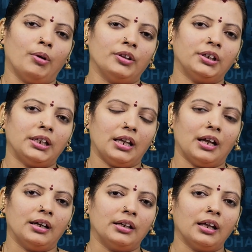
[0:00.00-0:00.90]
మొదటి
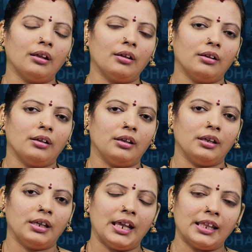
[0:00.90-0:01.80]
అంటే ఈ
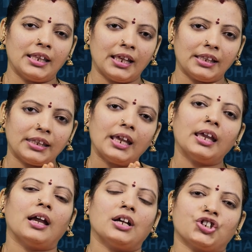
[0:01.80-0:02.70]
ఏదైతే
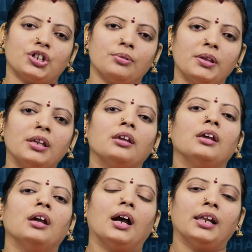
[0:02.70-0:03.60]
అష్టమి
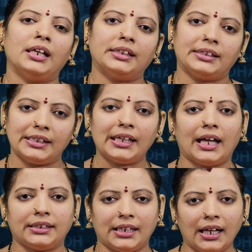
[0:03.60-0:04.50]
అనే తిది
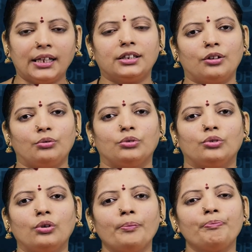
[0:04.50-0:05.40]
అర్ధరాత్రి
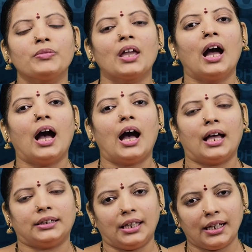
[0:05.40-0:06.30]
ఉందో ఆ
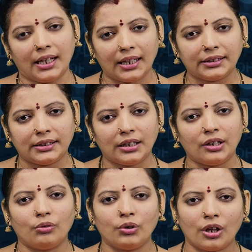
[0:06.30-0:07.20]
అర్ధరాత్రి
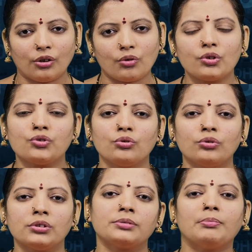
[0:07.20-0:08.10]
ఉన్న రోజు
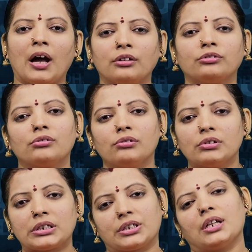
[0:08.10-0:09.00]
స్మార్తులు
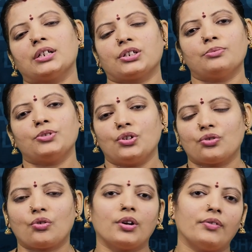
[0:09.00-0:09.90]
కృష్ణాష్టమి
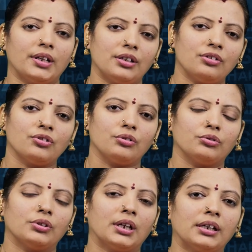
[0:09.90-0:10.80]
చేసుకోవడం అనేది
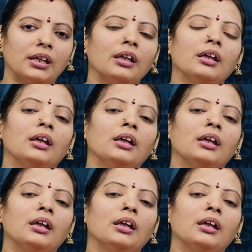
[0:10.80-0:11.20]
జరుగుతుంది అంటే